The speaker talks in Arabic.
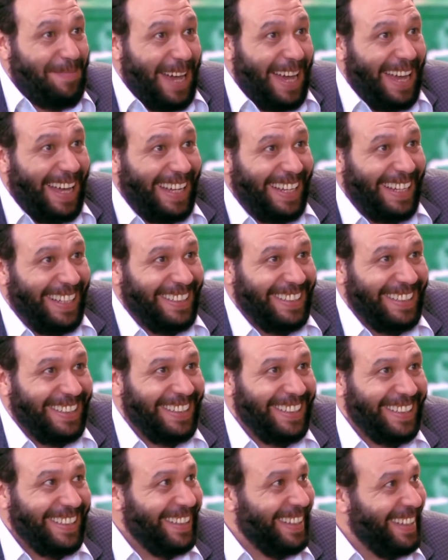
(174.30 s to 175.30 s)
ايه معايا
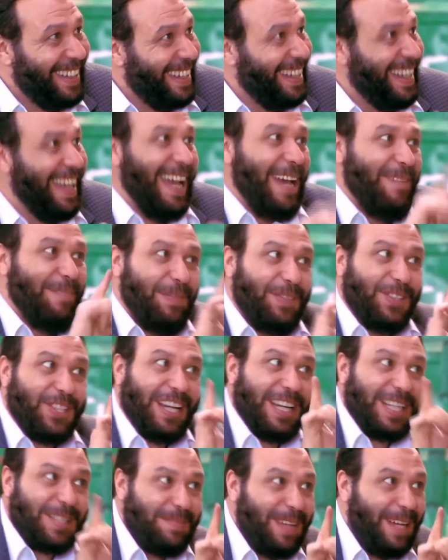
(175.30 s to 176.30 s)
دي لا
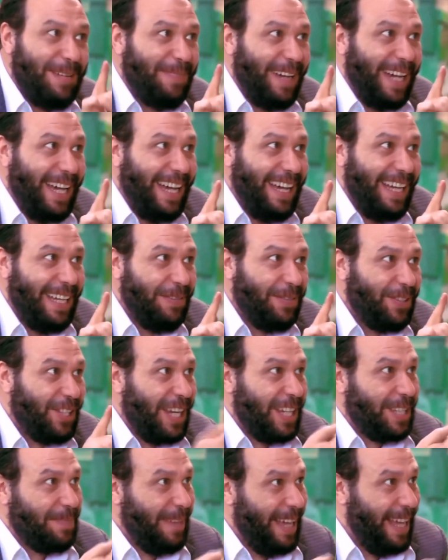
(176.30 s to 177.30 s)
مفيش حاجه اسمها معايا
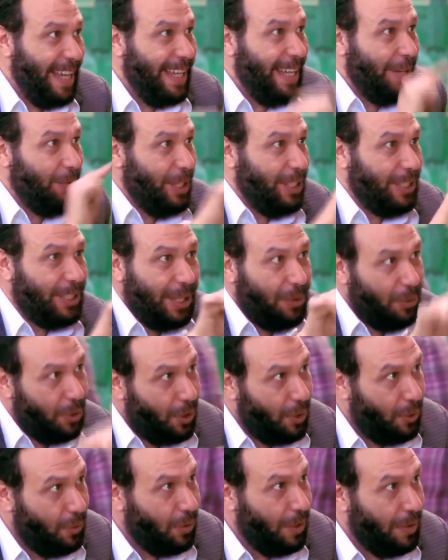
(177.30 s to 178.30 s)
مفيش حاجه اسمها انا وانت
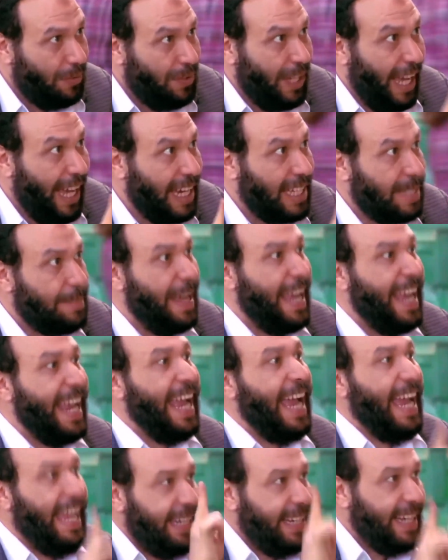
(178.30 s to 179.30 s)
وهو في حاجه اسمها
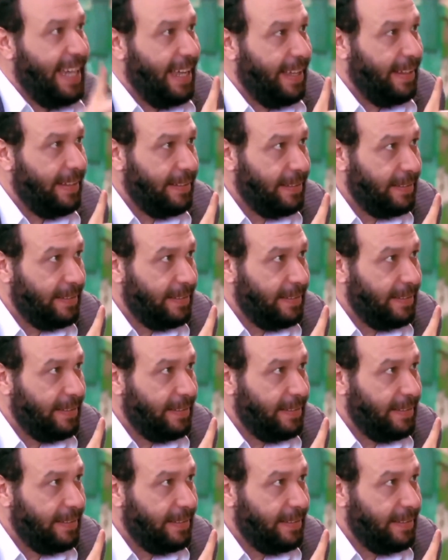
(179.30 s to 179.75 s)
احنا